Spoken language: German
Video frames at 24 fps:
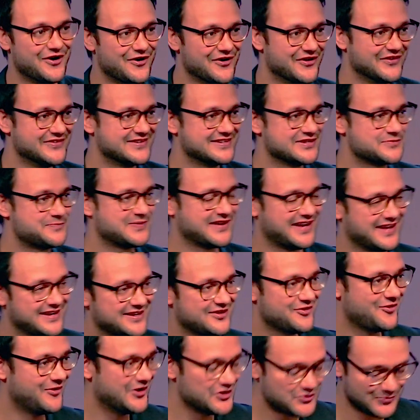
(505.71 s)
und ich
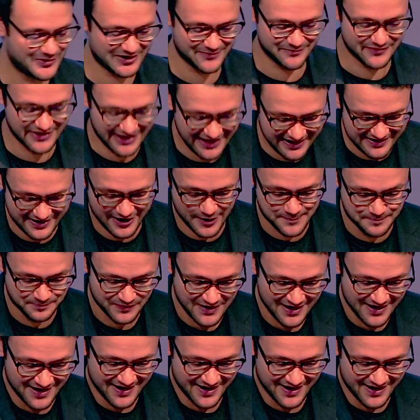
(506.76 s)
predige heute über den Prediger.